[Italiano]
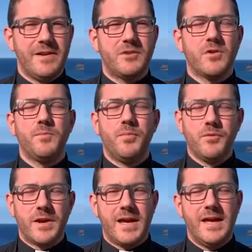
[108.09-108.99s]
vetro,
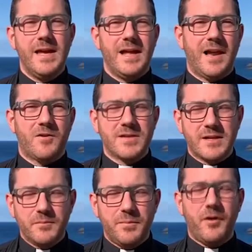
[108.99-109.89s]
eppure la cosa
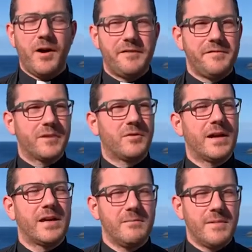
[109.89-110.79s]
che un po' ha fatto
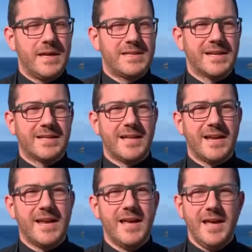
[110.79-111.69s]
anche in me
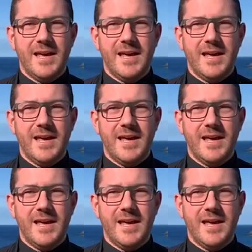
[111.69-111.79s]
scattare